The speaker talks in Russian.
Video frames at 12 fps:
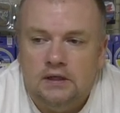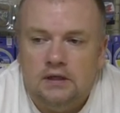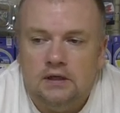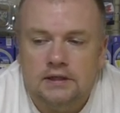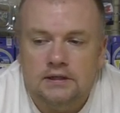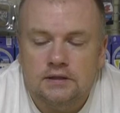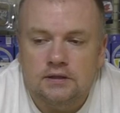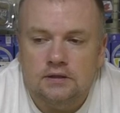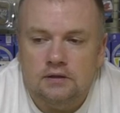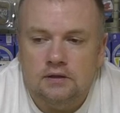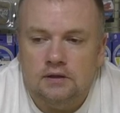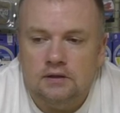
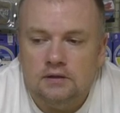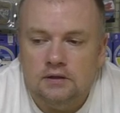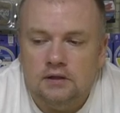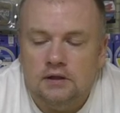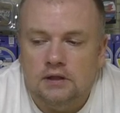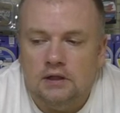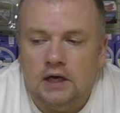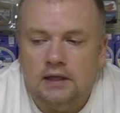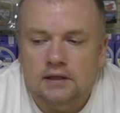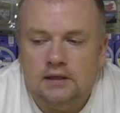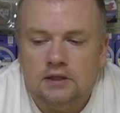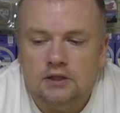растительная, э,
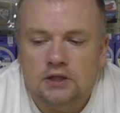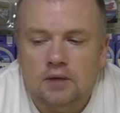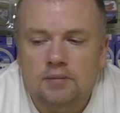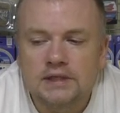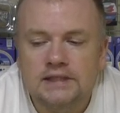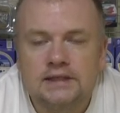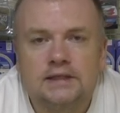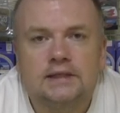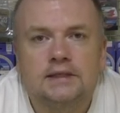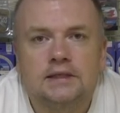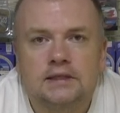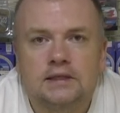она должна быть
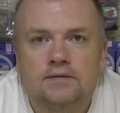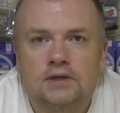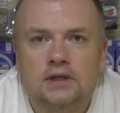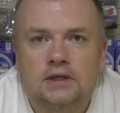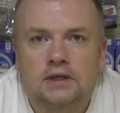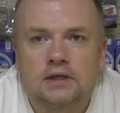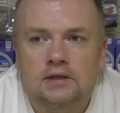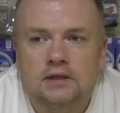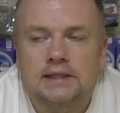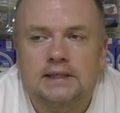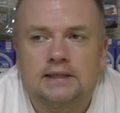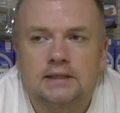естественной,
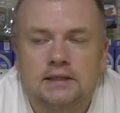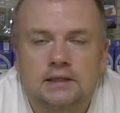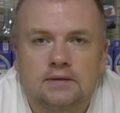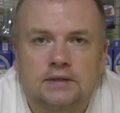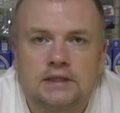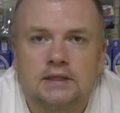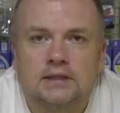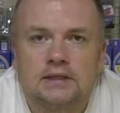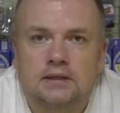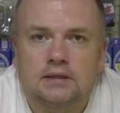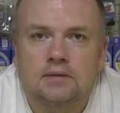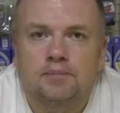естественно, с
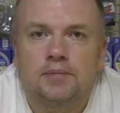естественным